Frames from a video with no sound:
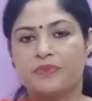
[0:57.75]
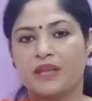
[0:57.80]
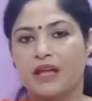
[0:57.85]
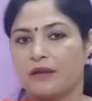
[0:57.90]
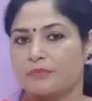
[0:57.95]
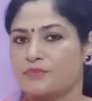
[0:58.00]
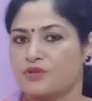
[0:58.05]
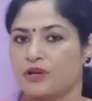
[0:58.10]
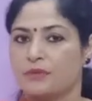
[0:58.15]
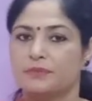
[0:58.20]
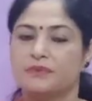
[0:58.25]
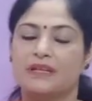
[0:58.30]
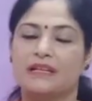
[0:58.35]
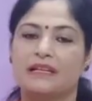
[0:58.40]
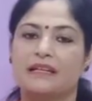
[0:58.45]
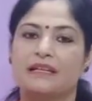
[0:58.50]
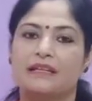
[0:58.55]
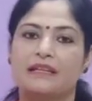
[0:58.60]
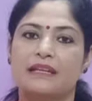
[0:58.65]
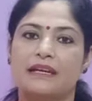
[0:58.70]
एब्जॉर्ब कर
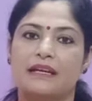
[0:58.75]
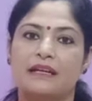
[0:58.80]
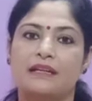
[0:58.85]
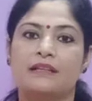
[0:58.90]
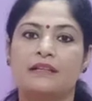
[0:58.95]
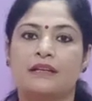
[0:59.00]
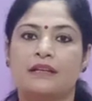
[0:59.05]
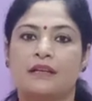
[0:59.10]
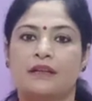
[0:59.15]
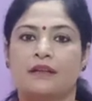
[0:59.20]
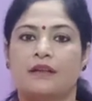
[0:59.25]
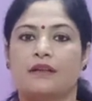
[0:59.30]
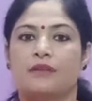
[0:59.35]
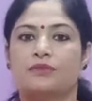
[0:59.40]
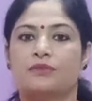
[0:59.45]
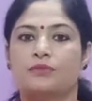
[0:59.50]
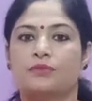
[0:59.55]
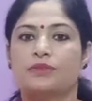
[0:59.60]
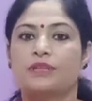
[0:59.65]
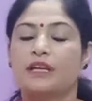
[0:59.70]
लेता है तो